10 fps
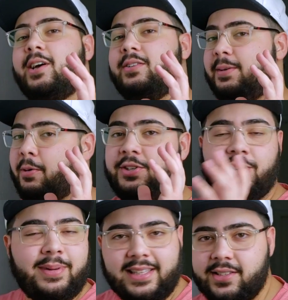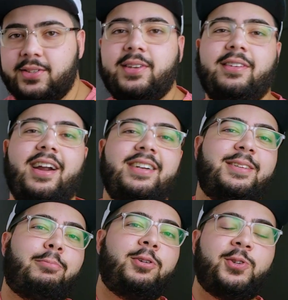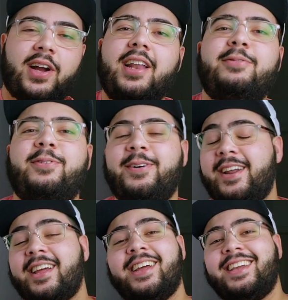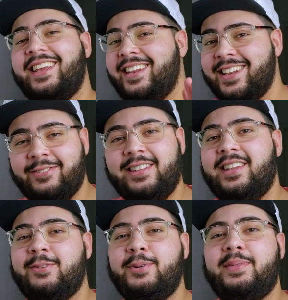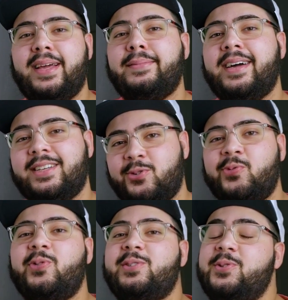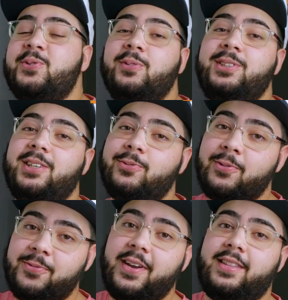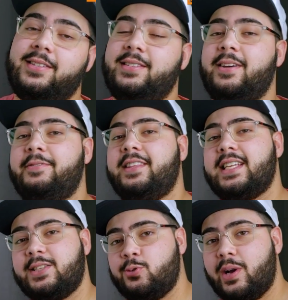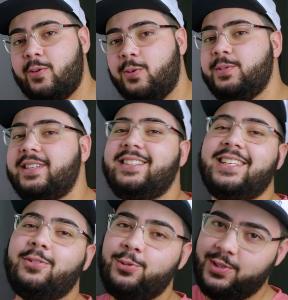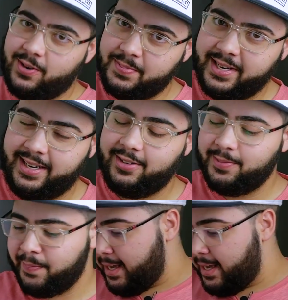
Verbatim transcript: Você pode formatar seu celular, você pode jogar ele fora, que não vai ter nenhum problema, as configurações continuam feitas. Está feita na sua conta, não no seu aparelho.